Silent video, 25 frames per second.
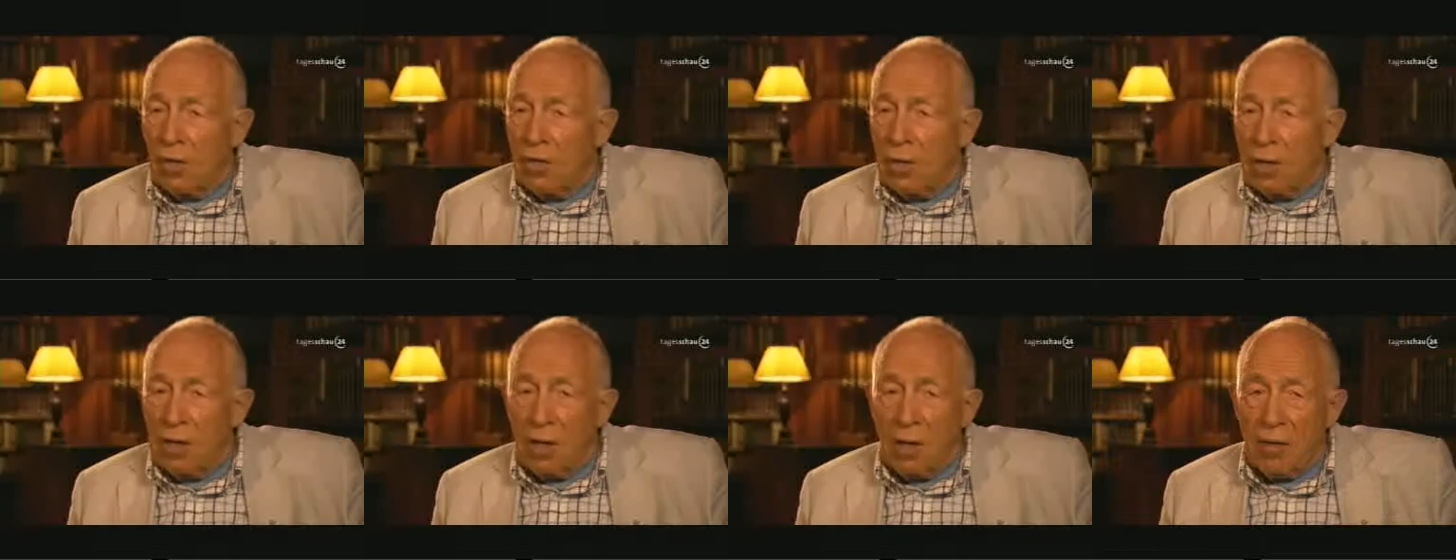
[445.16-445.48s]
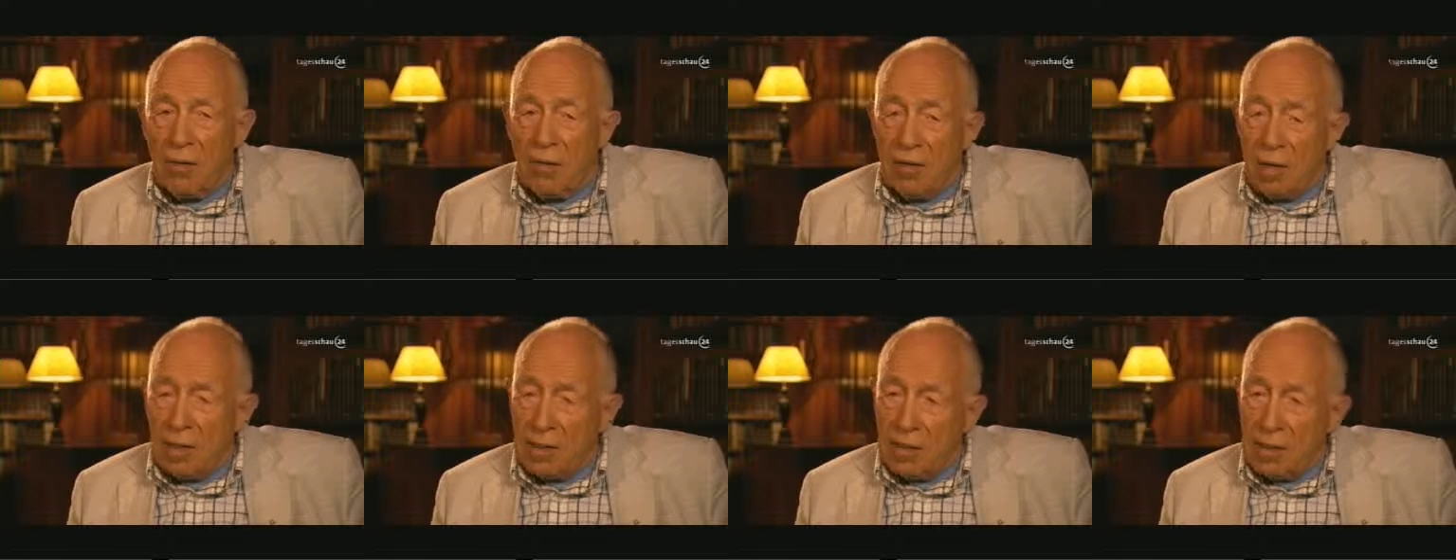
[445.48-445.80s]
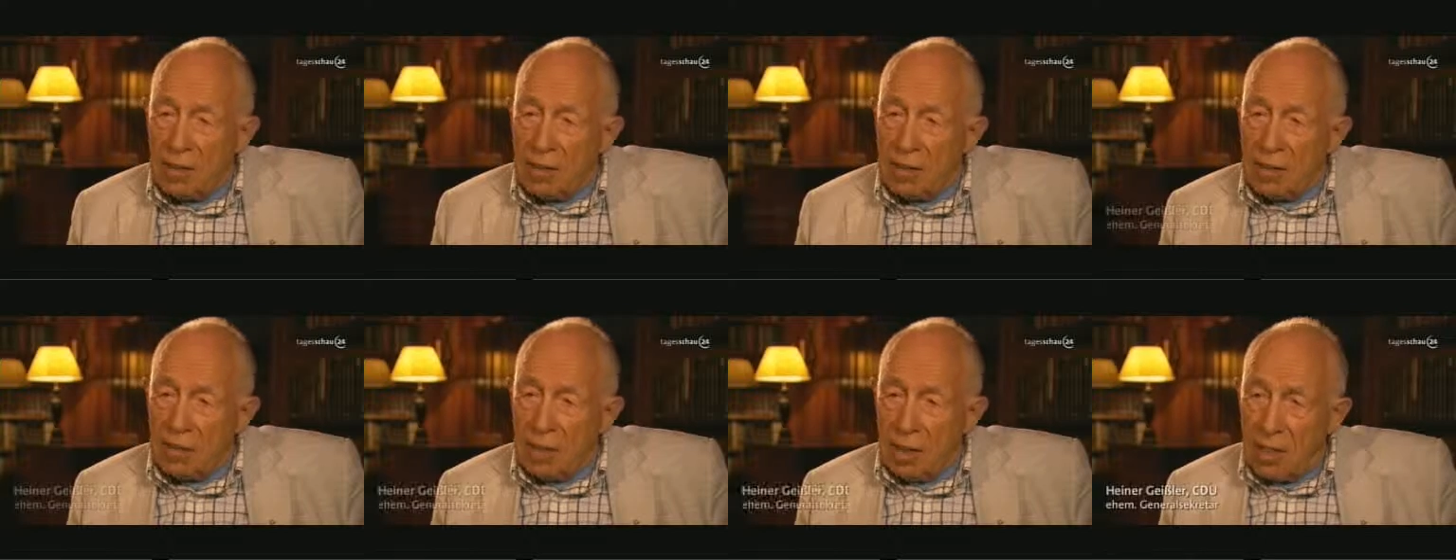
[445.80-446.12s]
Da waren einfach
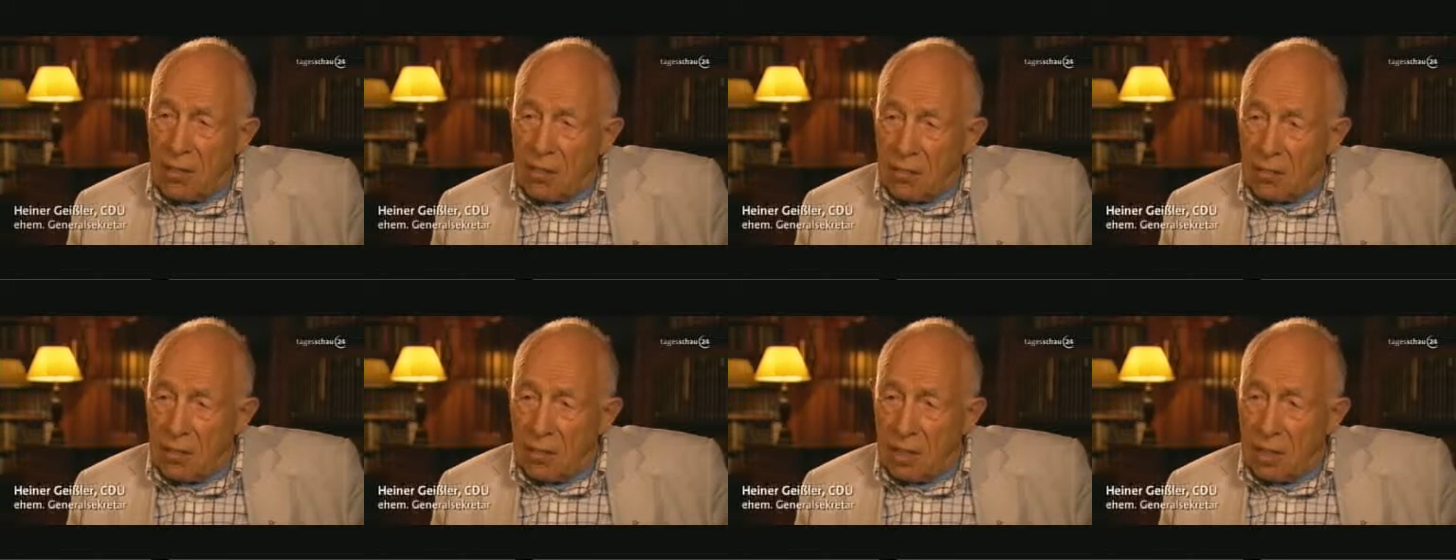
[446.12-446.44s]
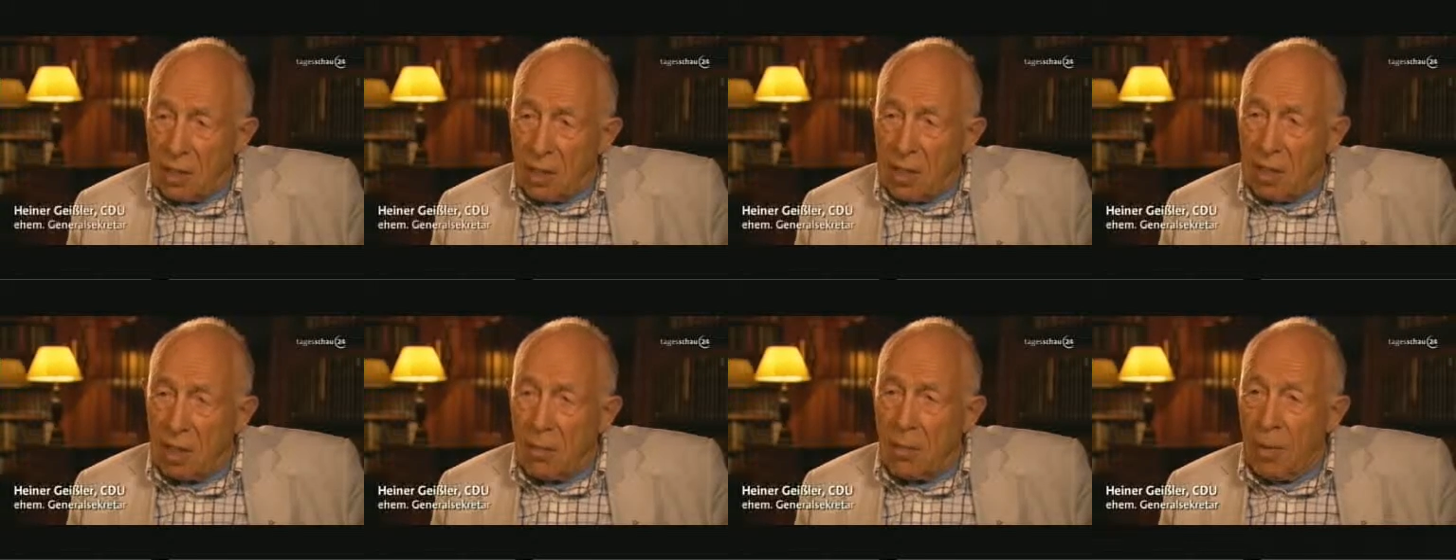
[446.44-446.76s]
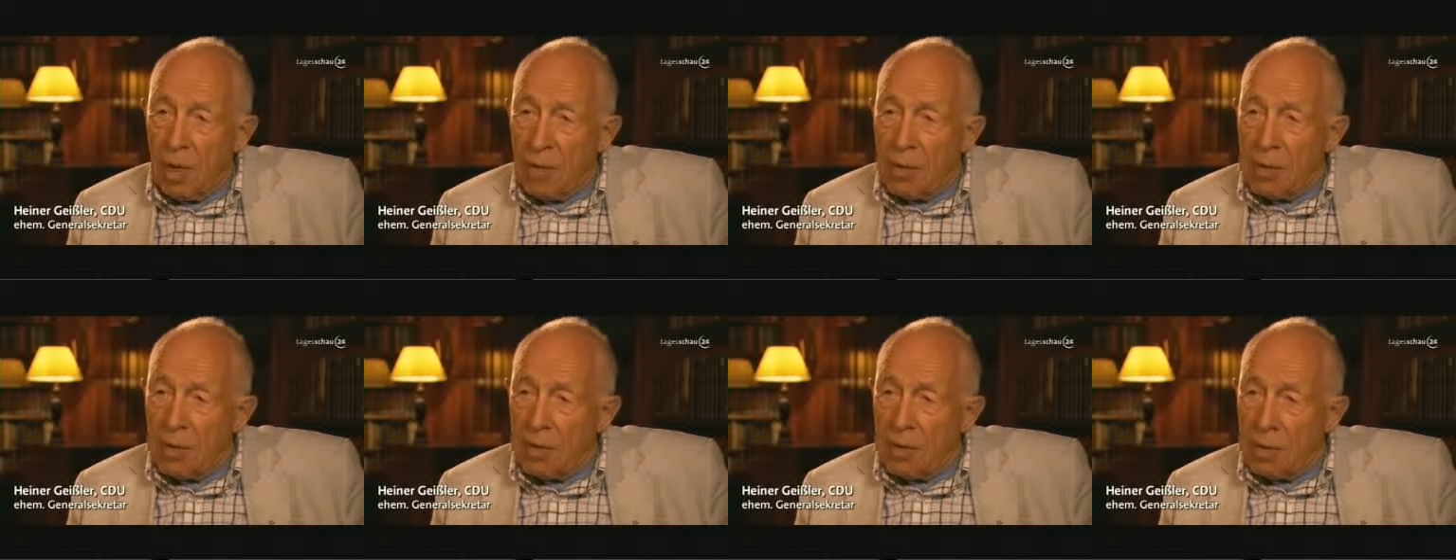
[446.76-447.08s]
die Interessen, die
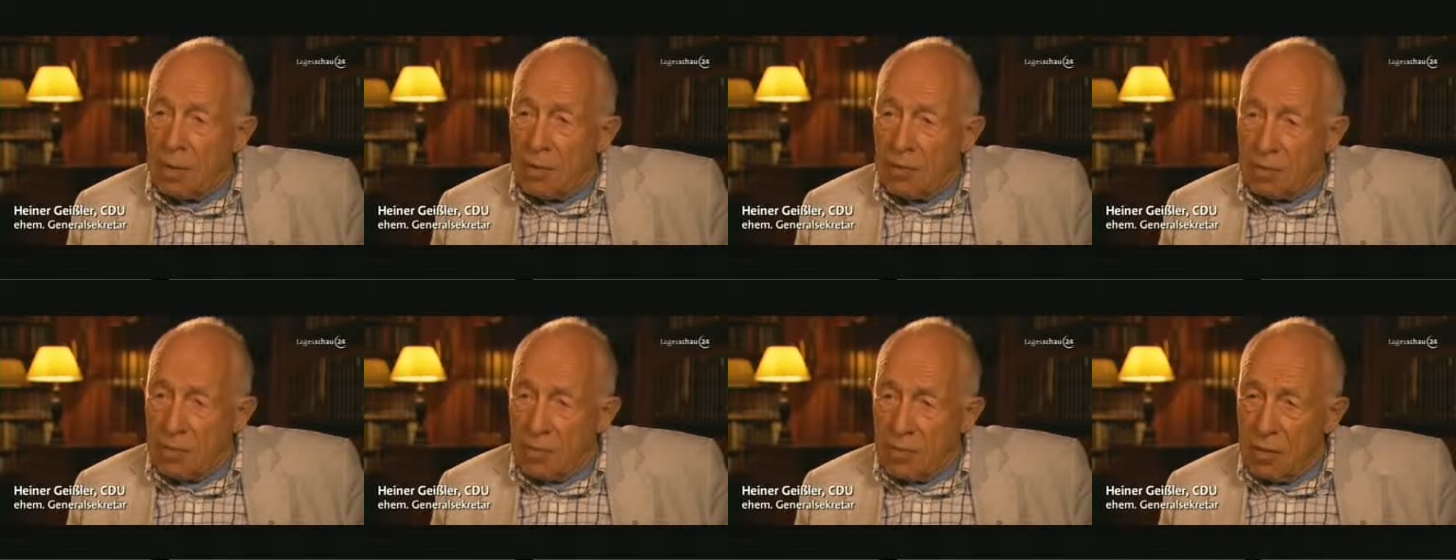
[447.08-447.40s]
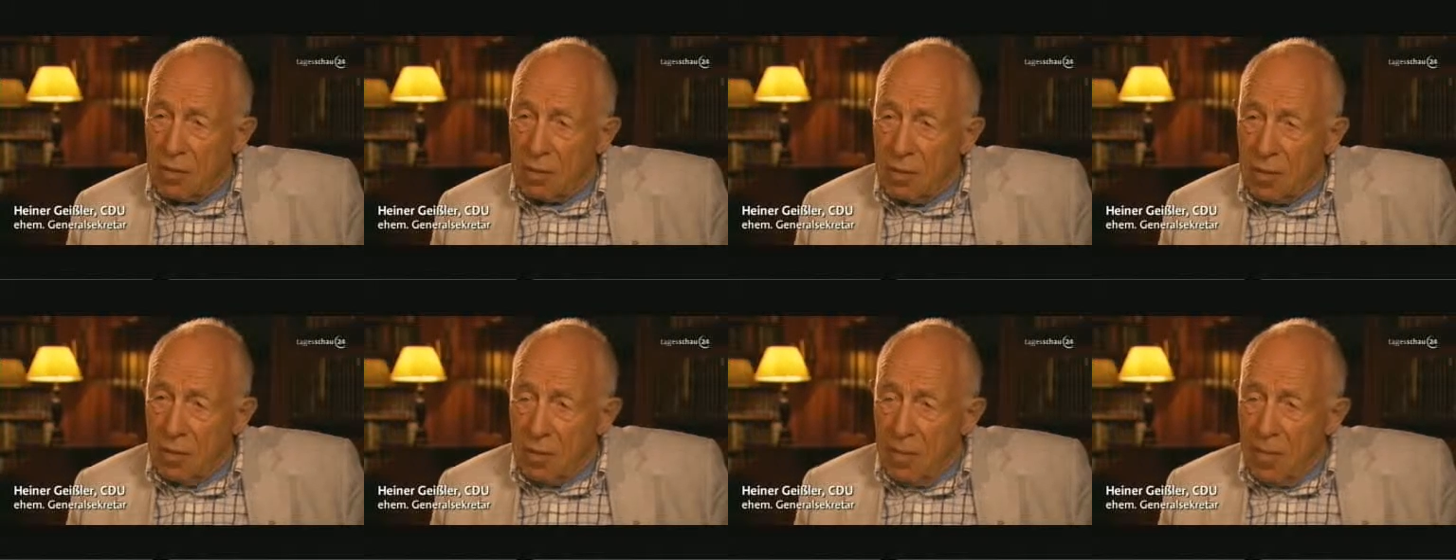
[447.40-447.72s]
allgemeinen Interessen,